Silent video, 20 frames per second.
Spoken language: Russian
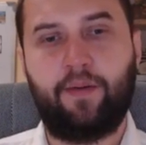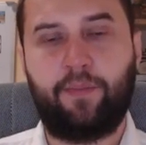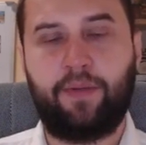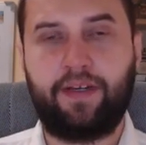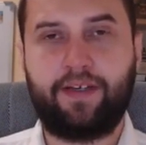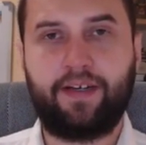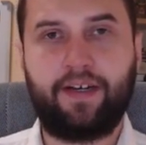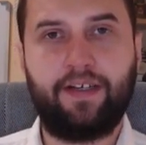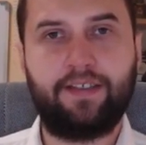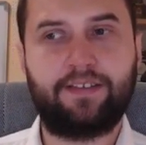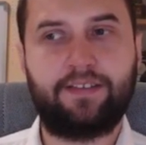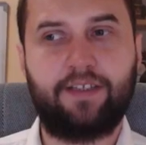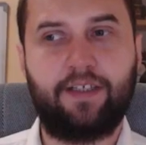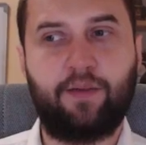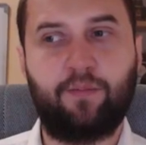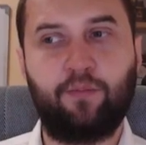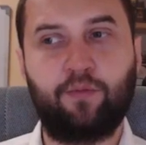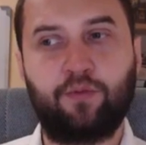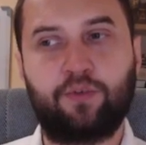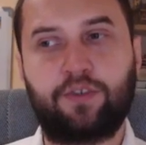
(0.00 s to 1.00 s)

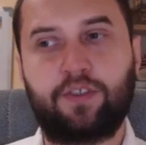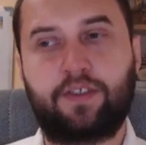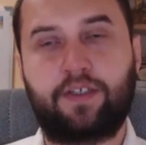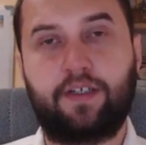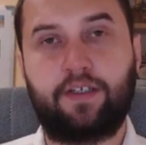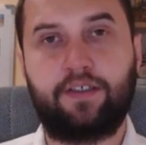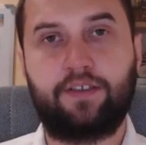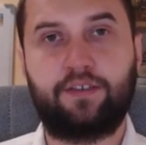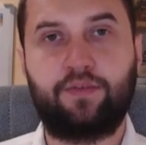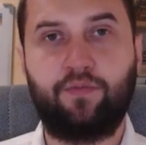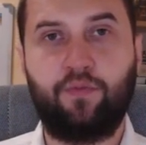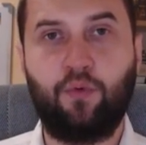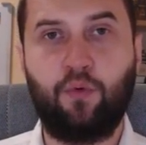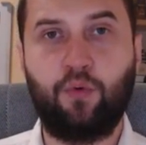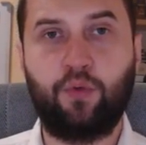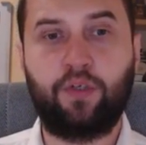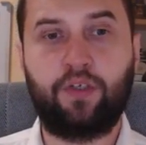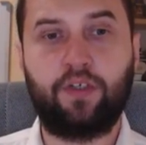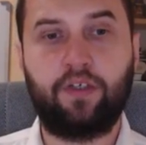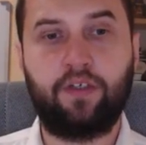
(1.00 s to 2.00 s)
прекрасная музыка и
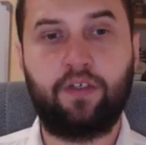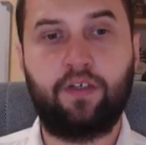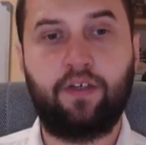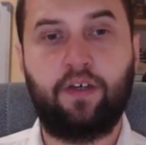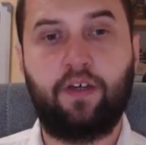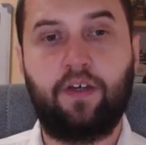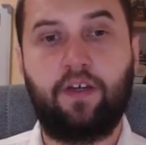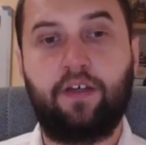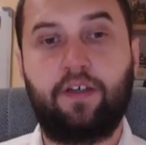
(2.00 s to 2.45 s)
звуки,